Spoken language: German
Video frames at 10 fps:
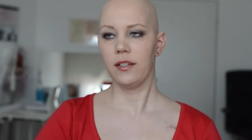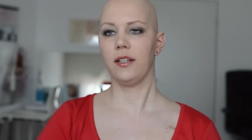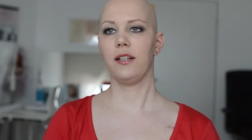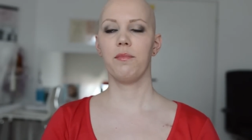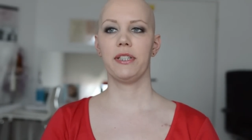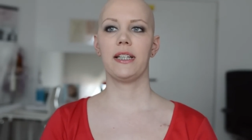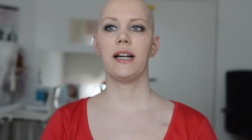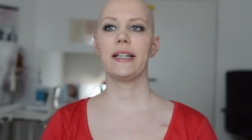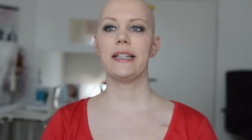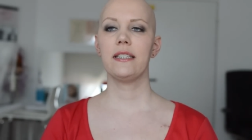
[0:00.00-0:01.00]
ähm,
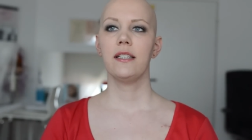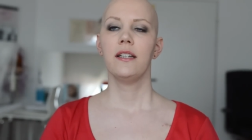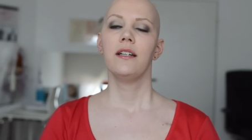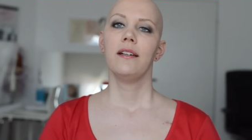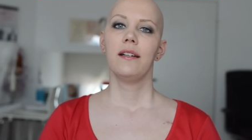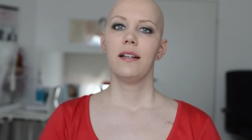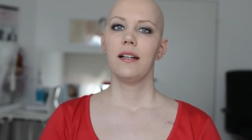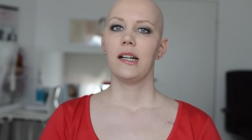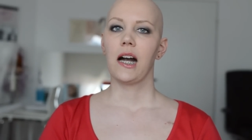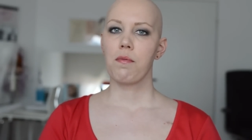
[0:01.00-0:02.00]
entlang geht,
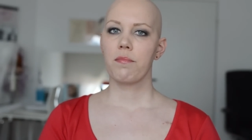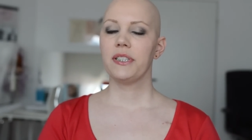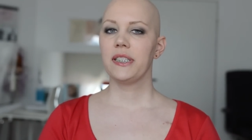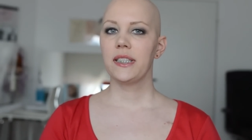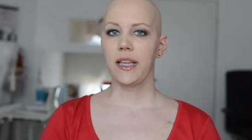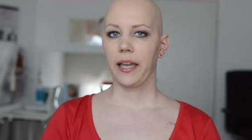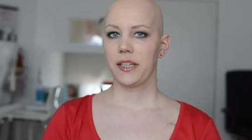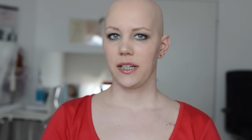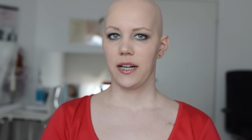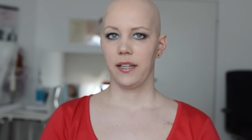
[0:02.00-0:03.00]
aber man sieht es
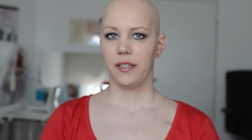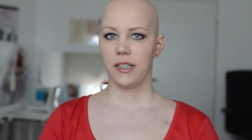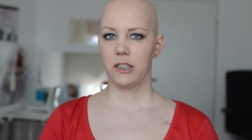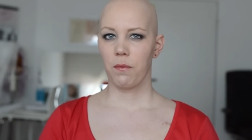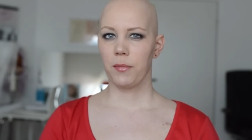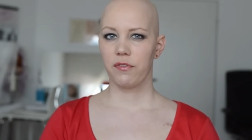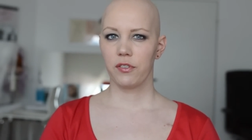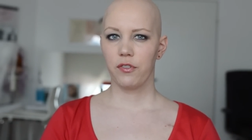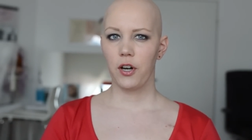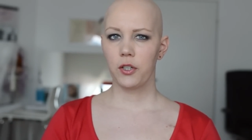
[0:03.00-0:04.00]
eigentlich gar nicht. Also wenn man von
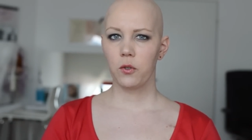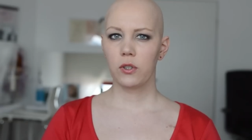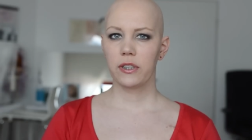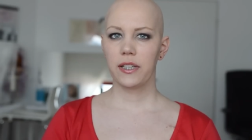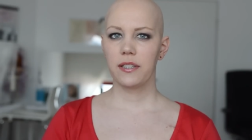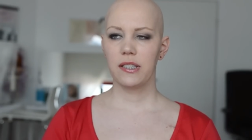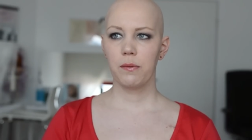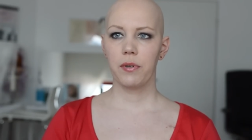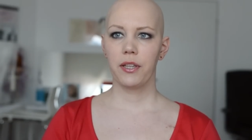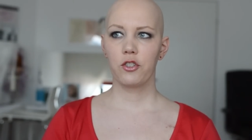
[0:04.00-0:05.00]
vorne guckt, dann
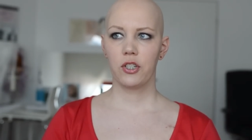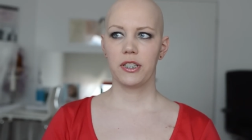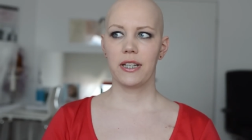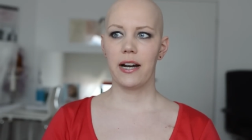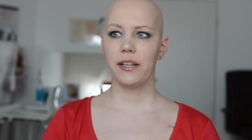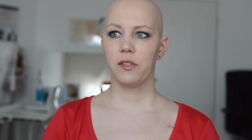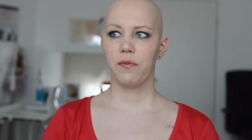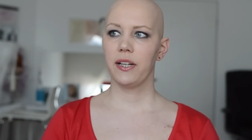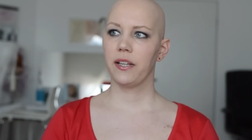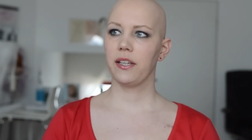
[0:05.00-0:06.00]
sieht man den Schnitt gar nicht,
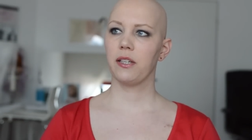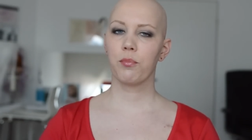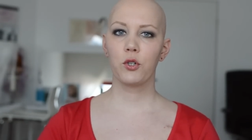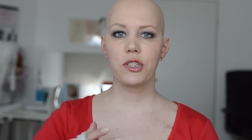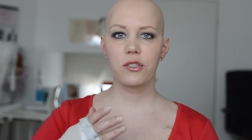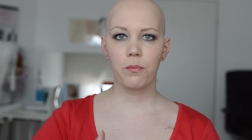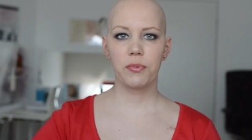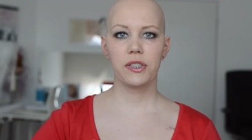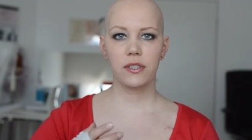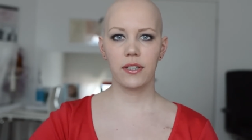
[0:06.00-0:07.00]
weil dann ja die Brust so ein
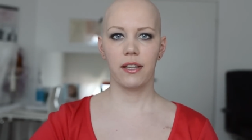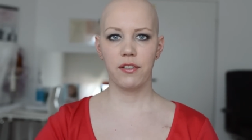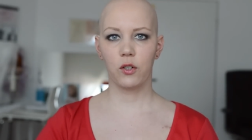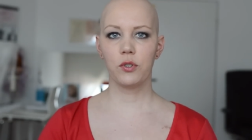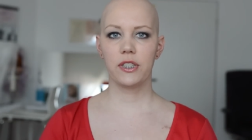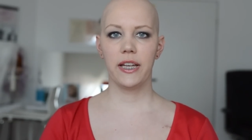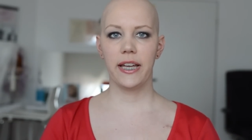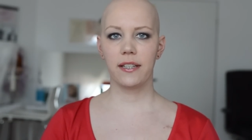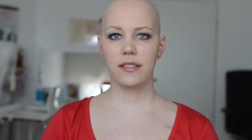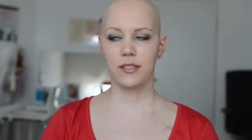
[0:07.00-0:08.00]
bisschen einfach
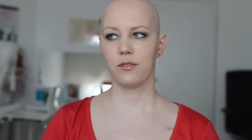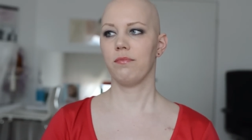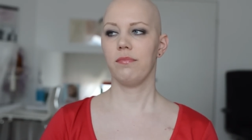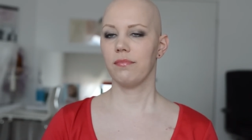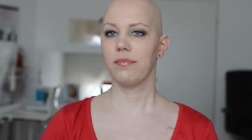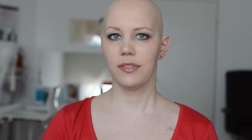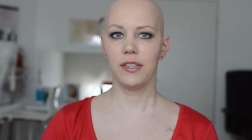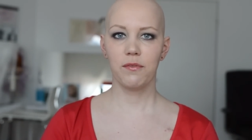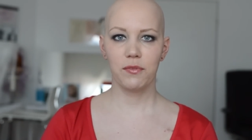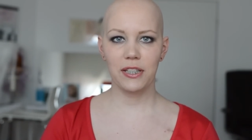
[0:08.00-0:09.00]
runterhängt, also ne, wie